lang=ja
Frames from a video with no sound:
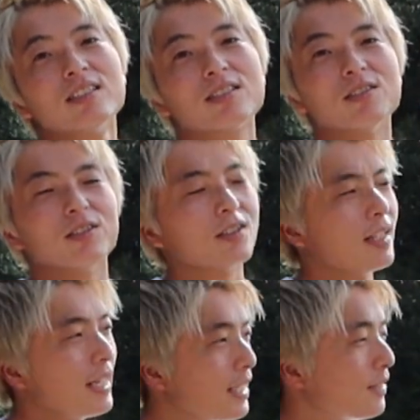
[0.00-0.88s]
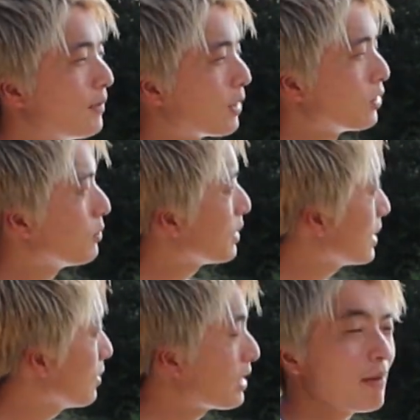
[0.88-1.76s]
スクールのね、子供
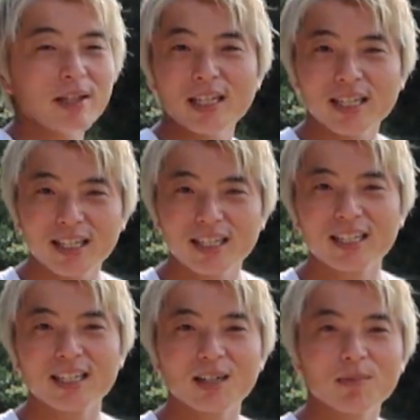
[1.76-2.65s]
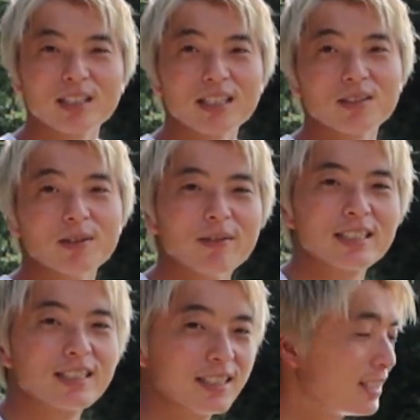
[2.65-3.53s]
たちのために頑張りたいと思い
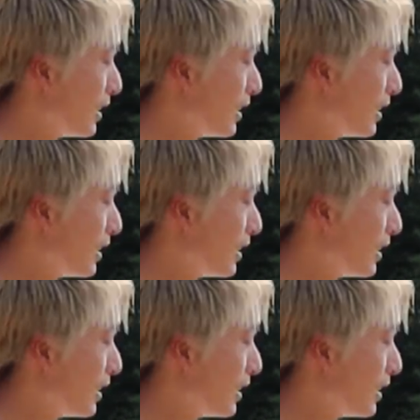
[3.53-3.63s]
ます。